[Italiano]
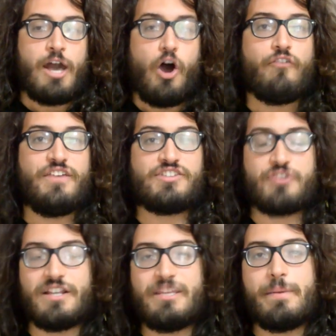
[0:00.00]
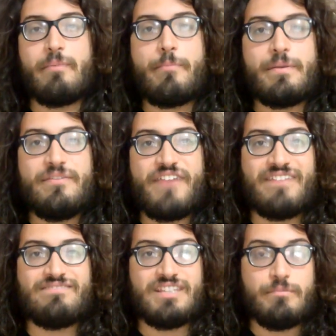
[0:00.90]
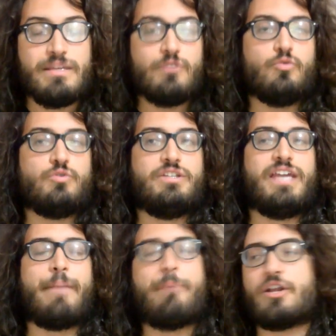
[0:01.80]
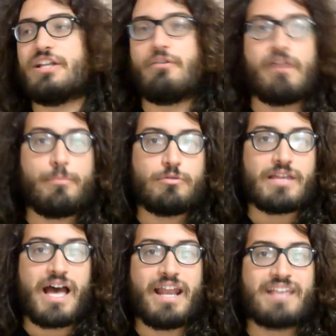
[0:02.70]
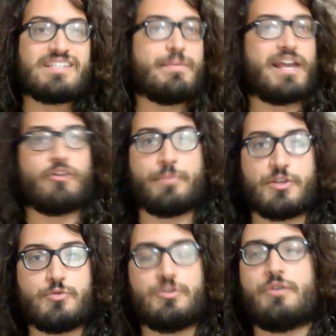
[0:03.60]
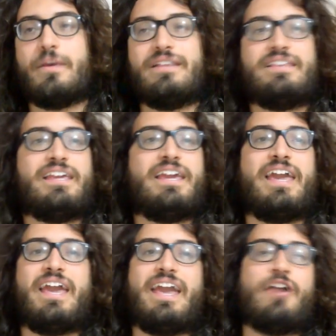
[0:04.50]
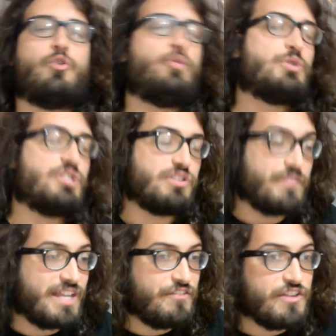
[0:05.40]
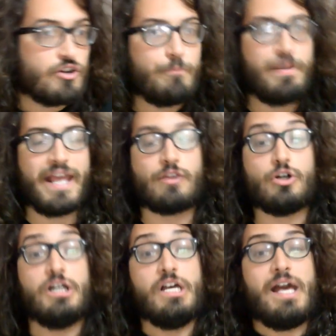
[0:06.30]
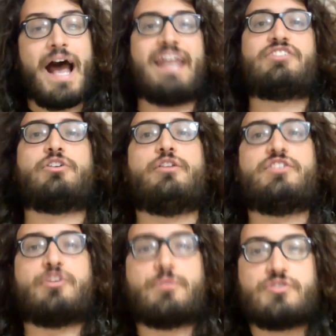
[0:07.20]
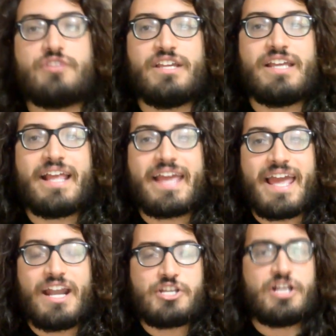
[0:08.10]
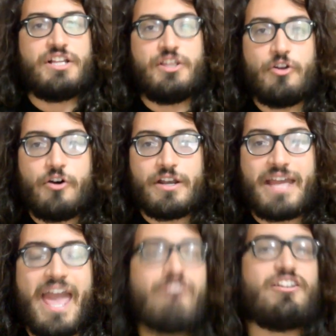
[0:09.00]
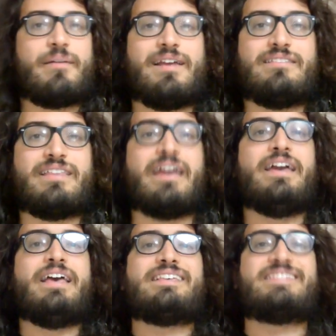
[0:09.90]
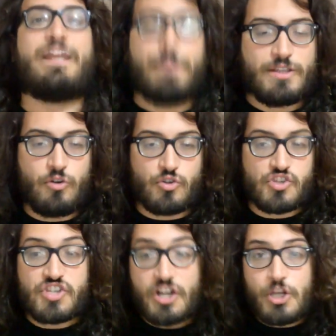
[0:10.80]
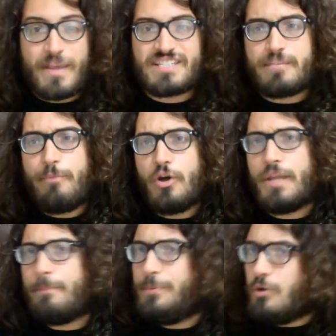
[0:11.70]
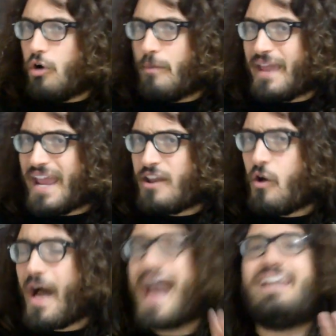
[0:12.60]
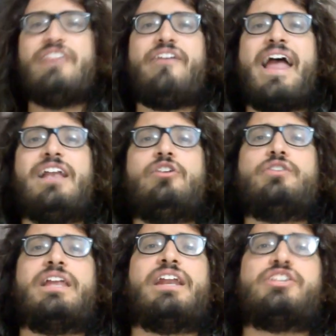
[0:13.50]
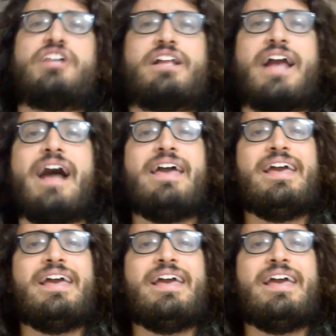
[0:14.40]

ho visto in anteprima i primi 20 minuti e porca di quella puttana se mi erano piaciuti, quindi eh, ero curiosissimo di vedere il film completo. Adesso che l'ho visto posso dire che alla ricerca di Dory è veramente strepitoso. Secondo me si pone più o meno al livello della ricerca